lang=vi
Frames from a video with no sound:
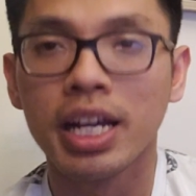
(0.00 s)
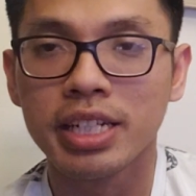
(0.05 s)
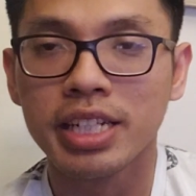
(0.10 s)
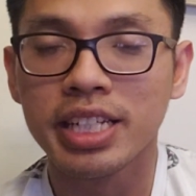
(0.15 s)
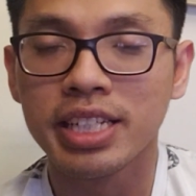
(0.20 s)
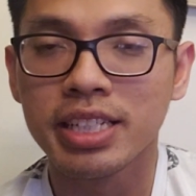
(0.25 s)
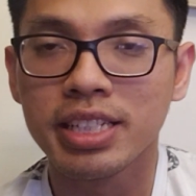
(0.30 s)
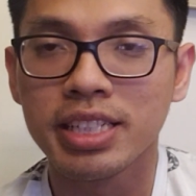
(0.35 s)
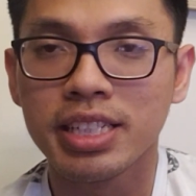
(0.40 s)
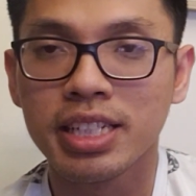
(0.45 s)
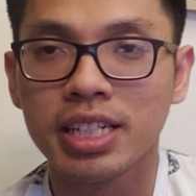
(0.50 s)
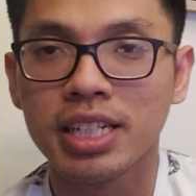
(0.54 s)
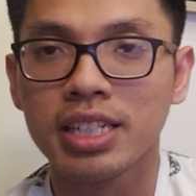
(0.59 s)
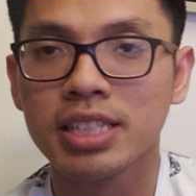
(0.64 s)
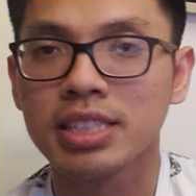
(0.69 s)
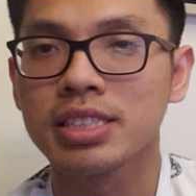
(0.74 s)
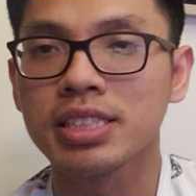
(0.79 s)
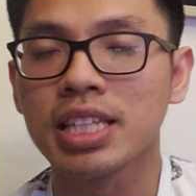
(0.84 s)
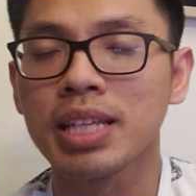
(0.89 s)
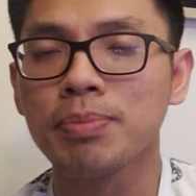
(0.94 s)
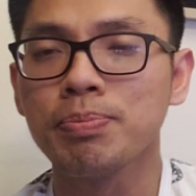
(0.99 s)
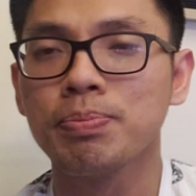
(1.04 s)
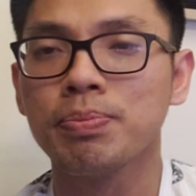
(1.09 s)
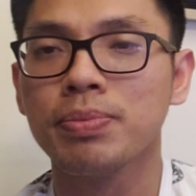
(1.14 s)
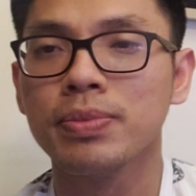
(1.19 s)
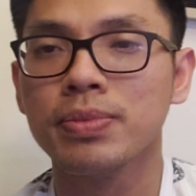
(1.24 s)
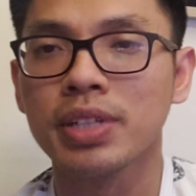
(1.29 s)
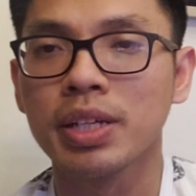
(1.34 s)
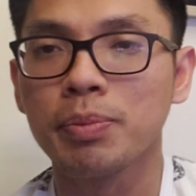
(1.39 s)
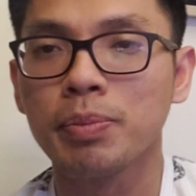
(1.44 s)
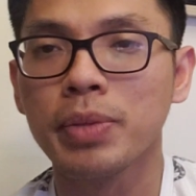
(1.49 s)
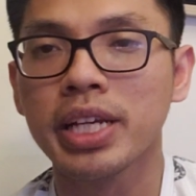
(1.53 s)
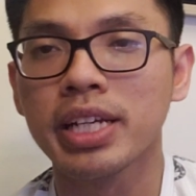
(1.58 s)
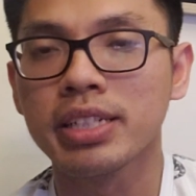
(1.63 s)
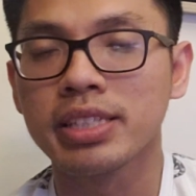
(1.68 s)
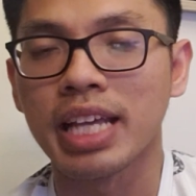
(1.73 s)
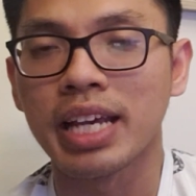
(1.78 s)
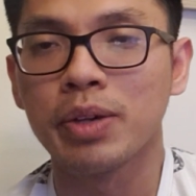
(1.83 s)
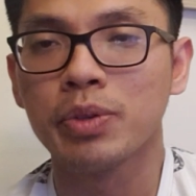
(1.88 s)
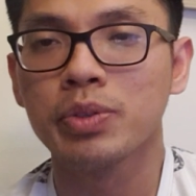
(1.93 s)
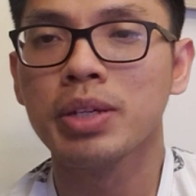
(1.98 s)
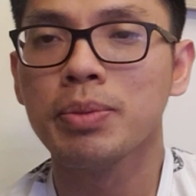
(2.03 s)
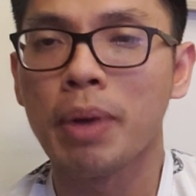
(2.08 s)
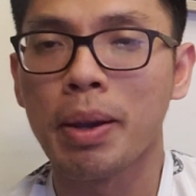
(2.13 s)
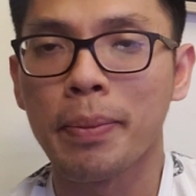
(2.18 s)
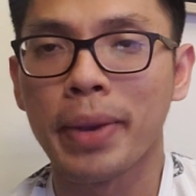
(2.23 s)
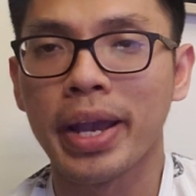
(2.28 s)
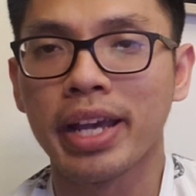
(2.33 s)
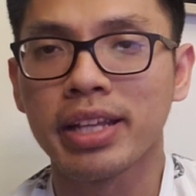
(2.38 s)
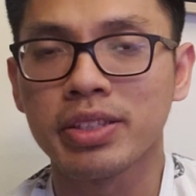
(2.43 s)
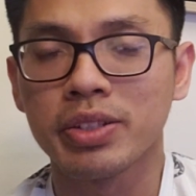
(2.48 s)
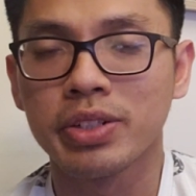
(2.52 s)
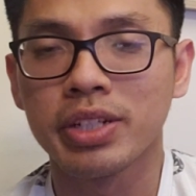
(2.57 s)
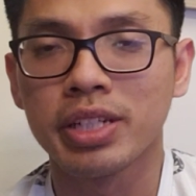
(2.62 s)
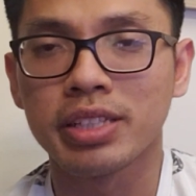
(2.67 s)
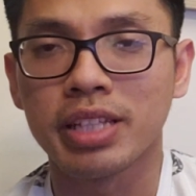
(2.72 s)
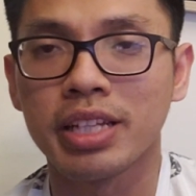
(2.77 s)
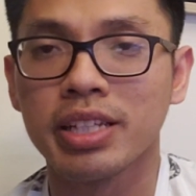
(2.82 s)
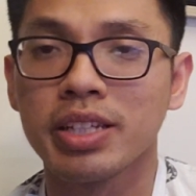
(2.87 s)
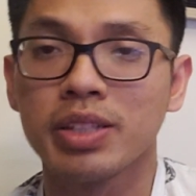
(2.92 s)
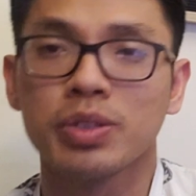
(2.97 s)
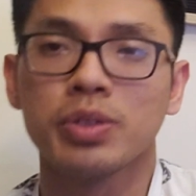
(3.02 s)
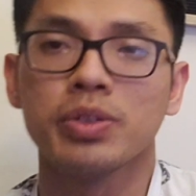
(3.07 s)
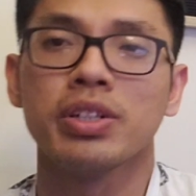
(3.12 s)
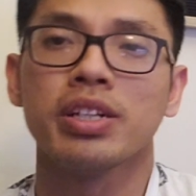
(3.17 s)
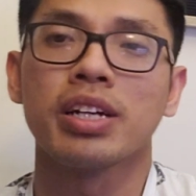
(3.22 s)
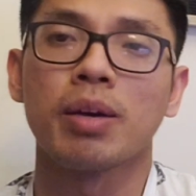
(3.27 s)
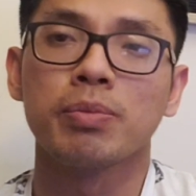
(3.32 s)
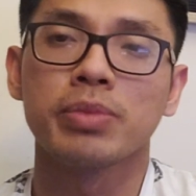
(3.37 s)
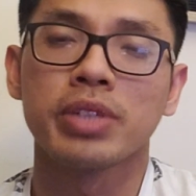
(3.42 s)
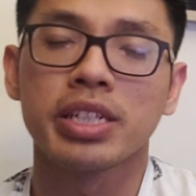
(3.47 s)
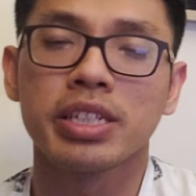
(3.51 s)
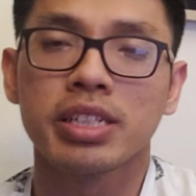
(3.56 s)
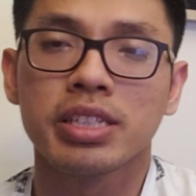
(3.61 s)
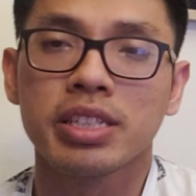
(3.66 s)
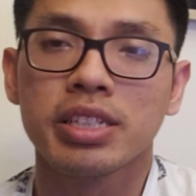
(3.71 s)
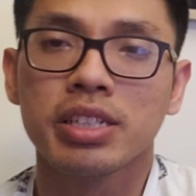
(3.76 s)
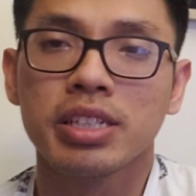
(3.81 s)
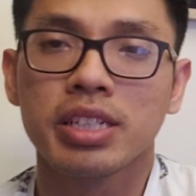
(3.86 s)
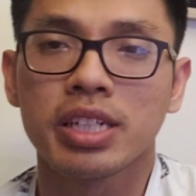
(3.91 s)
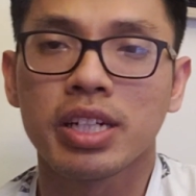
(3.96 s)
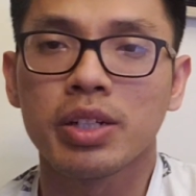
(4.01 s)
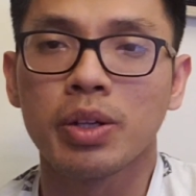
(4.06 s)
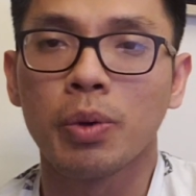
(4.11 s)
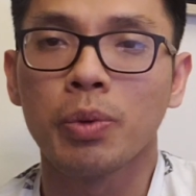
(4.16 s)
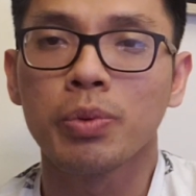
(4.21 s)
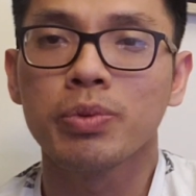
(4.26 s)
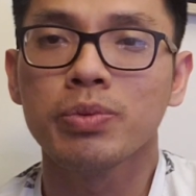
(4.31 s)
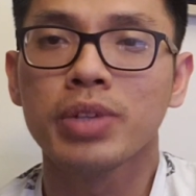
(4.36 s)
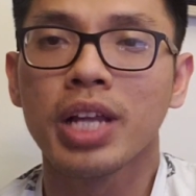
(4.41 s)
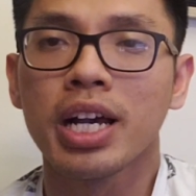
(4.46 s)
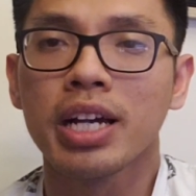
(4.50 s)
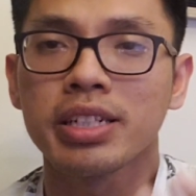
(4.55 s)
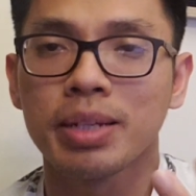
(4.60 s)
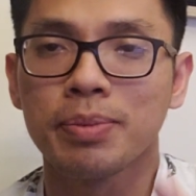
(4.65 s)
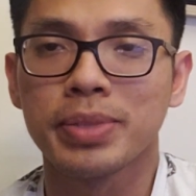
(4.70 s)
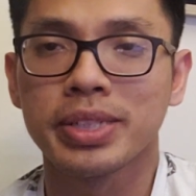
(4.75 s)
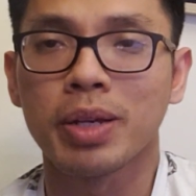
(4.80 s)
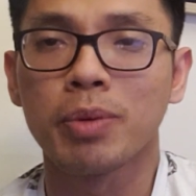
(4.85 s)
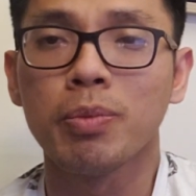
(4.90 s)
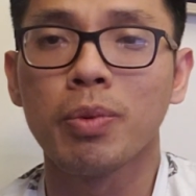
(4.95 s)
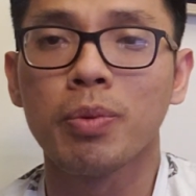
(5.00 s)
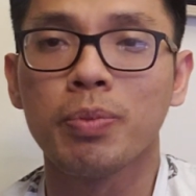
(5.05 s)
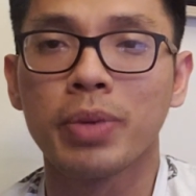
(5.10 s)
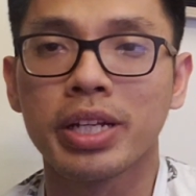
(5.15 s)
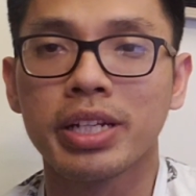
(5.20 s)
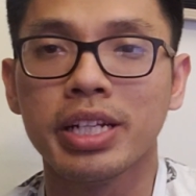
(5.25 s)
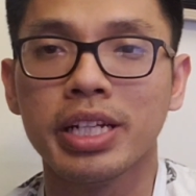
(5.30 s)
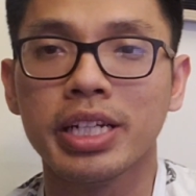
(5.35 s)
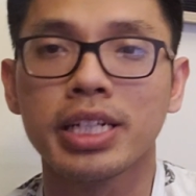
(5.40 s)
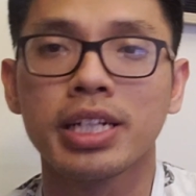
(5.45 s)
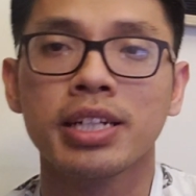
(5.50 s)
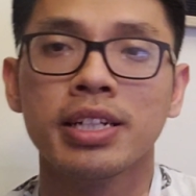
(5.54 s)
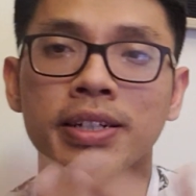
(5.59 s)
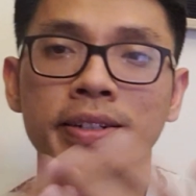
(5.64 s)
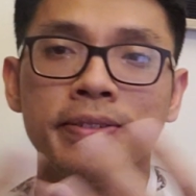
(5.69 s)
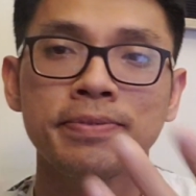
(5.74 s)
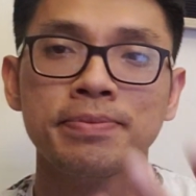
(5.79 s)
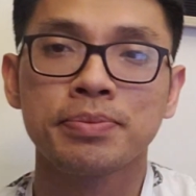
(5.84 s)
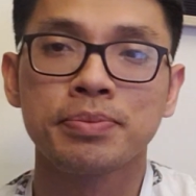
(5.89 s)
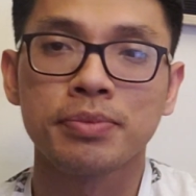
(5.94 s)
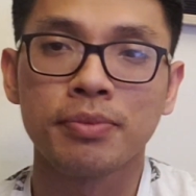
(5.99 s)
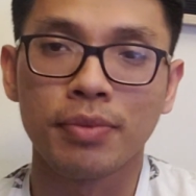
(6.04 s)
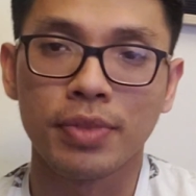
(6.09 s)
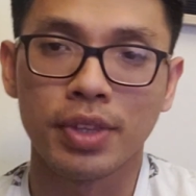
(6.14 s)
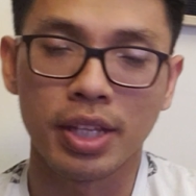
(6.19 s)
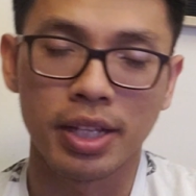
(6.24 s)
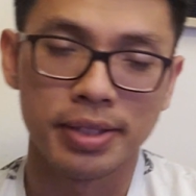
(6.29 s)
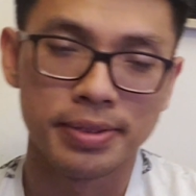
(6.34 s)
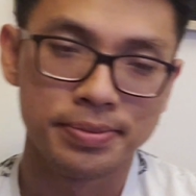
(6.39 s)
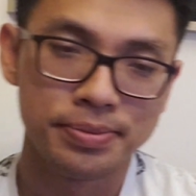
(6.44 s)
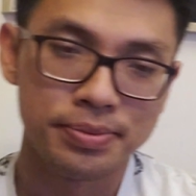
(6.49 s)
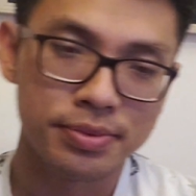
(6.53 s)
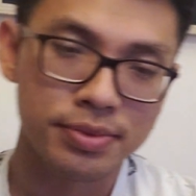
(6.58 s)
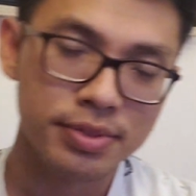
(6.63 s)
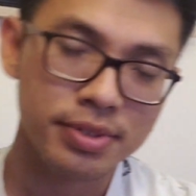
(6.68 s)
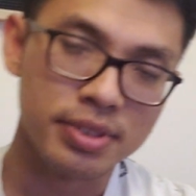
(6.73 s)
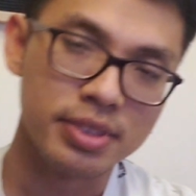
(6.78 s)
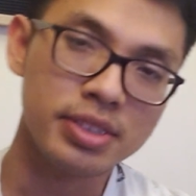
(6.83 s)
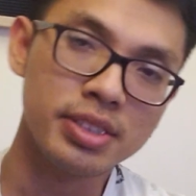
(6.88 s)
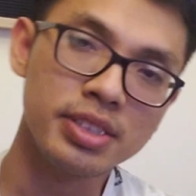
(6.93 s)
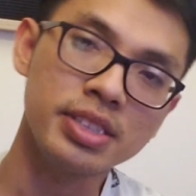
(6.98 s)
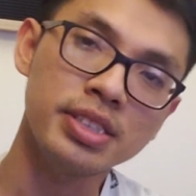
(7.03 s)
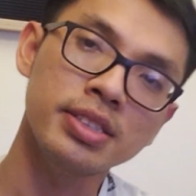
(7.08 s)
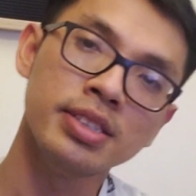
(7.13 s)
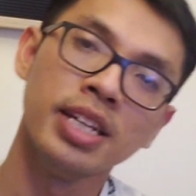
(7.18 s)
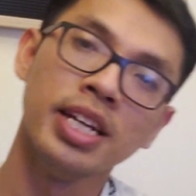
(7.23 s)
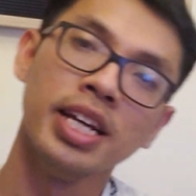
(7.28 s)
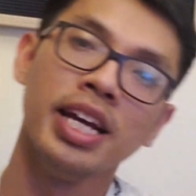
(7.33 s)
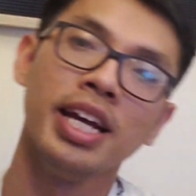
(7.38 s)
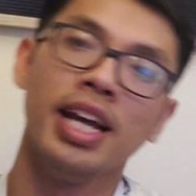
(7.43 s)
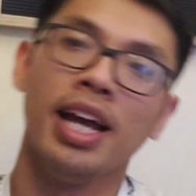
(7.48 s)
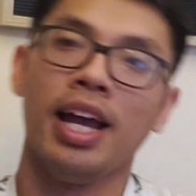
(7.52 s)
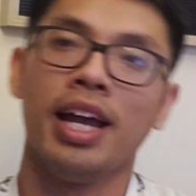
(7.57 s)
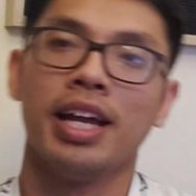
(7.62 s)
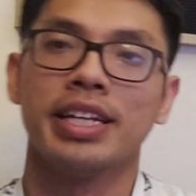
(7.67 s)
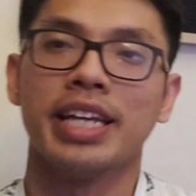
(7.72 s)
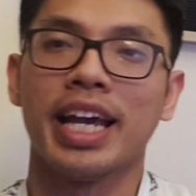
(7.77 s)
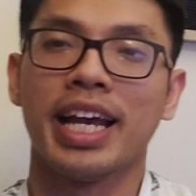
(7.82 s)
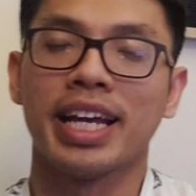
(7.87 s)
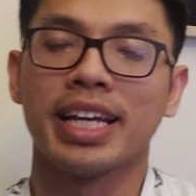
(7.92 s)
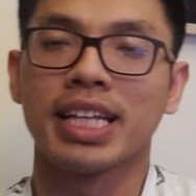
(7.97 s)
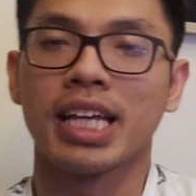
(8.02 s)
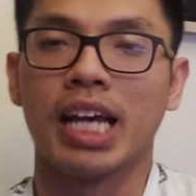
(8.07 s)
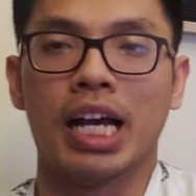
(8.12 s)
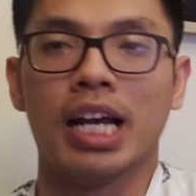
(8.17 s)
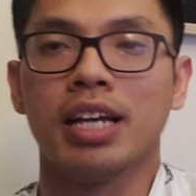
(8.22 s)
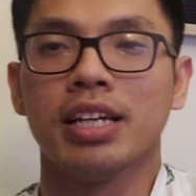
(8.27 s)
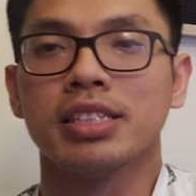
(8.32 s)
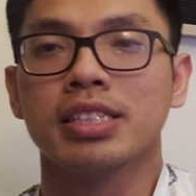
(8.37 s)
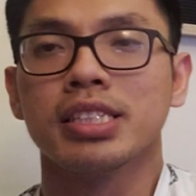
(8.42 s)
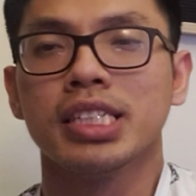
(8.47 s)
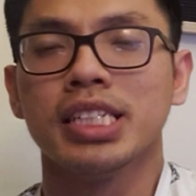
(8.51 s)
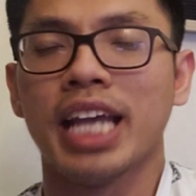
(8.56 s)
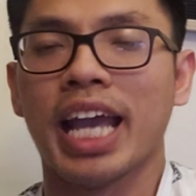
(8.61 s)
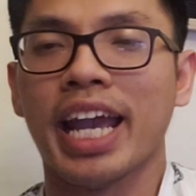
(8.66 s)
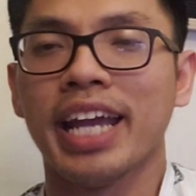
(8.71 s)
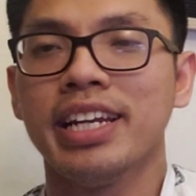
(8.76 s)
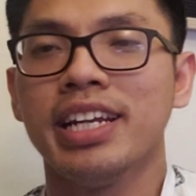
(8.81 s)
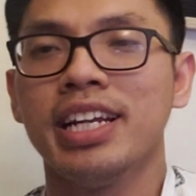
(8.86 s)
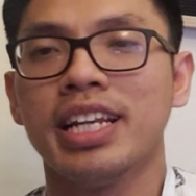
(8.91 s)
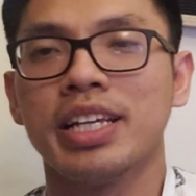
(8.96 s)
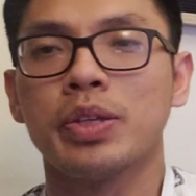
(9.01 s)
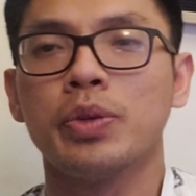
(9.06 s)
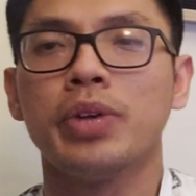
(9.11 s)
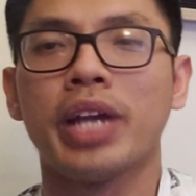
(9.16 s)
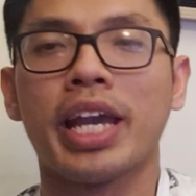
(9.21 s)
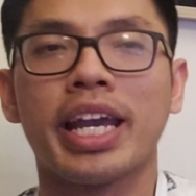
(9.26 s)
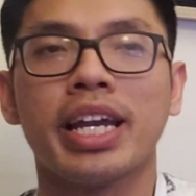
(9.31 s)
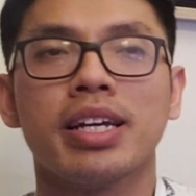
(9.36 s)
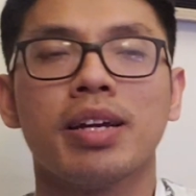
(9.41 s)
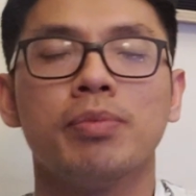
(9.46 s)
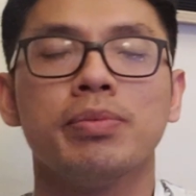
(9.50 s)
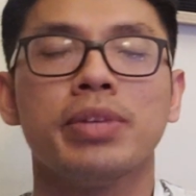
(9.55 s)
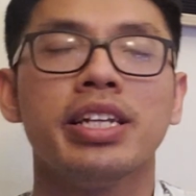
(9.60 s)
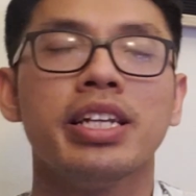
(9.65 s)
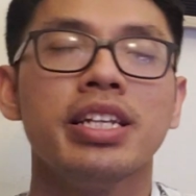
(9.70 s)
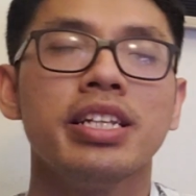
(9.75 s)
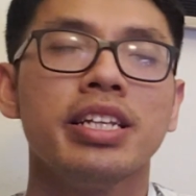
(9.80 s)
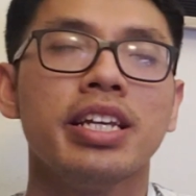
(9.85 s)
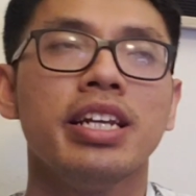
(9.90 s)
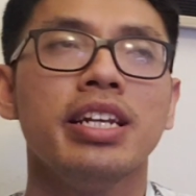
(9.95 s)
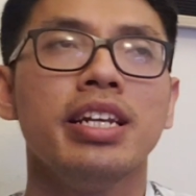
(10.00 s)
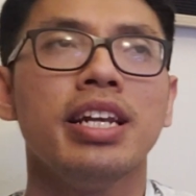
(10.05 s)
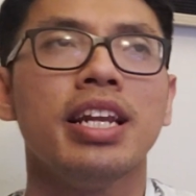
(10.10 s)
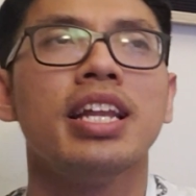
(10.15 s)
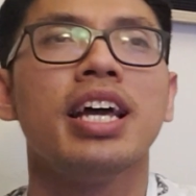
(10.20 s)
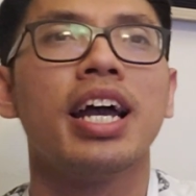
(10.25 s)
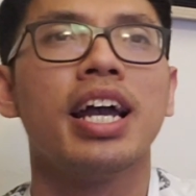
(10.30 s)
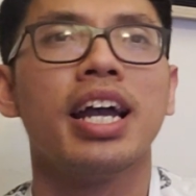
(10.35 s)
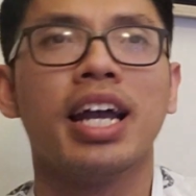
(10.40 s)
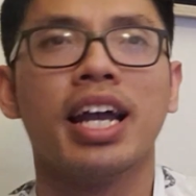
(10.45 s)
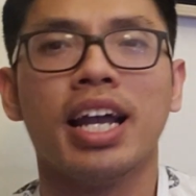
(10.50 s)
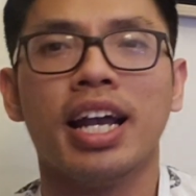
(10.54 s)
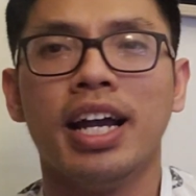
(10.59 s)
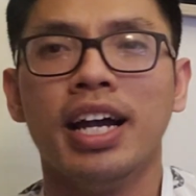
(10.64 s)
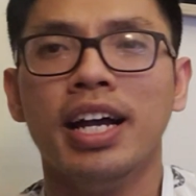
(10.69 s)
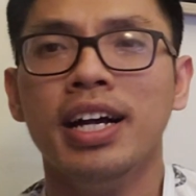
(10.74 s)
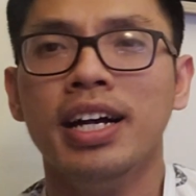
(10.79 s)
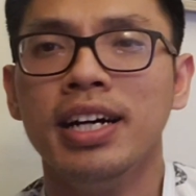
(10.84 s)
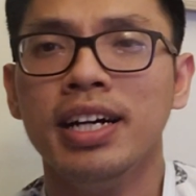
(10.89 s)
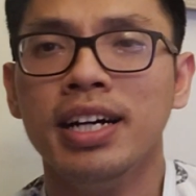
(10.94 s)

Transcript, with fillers: đi uh, tiếp vượt biên theo với ba má tụi nó tại vì tụi nó không thể chưa có đủ lớn để mà sống một mình được hmm. và à, thứ hai nữa là chú ngạn ông đó đính chính là